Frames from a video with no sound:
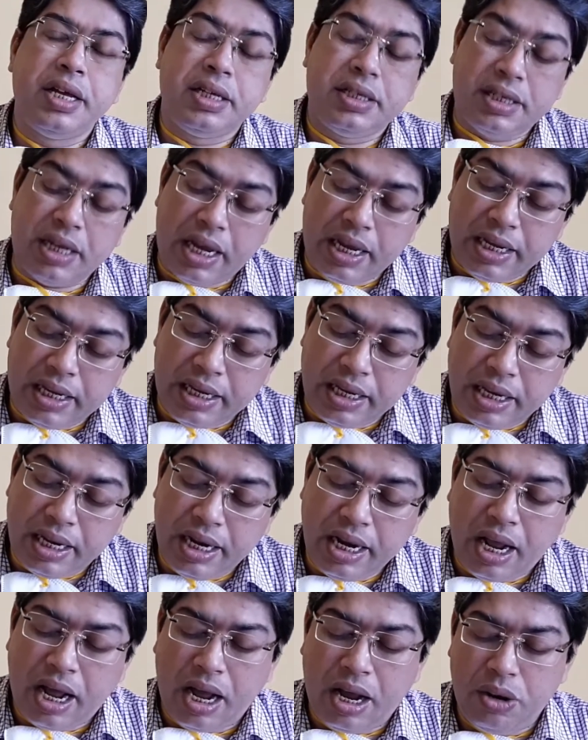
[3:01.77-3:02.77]

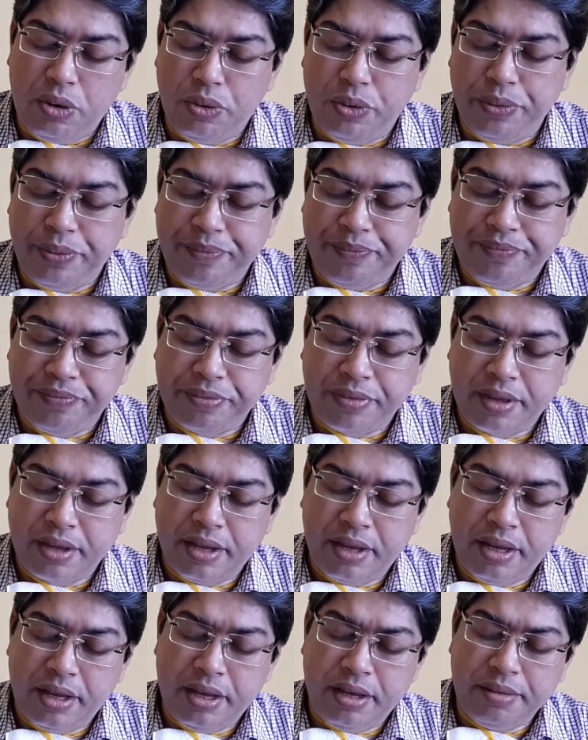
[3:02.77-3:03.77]
সাইকেলের আলো
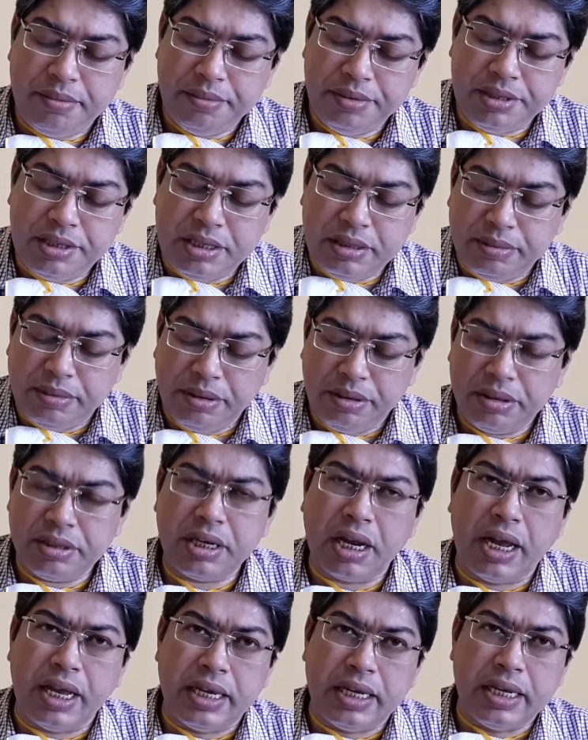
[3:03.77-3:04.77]
মিষ্টি বলল
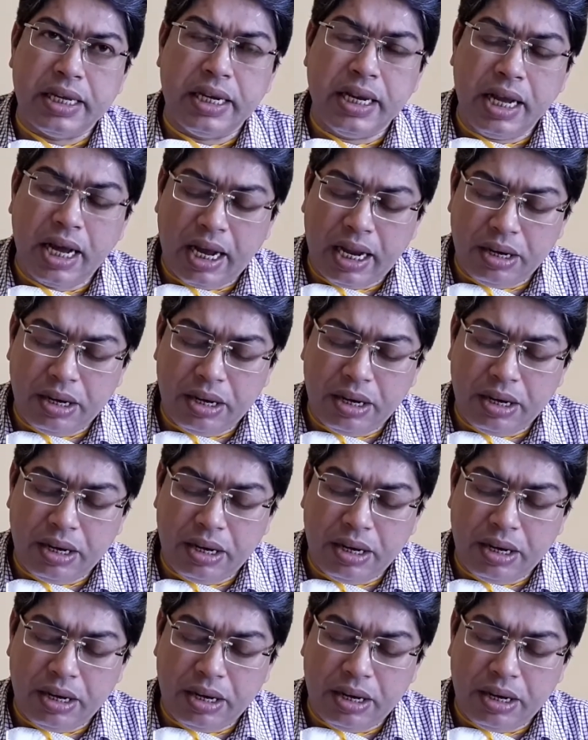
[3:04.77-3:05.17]
সাইকেলে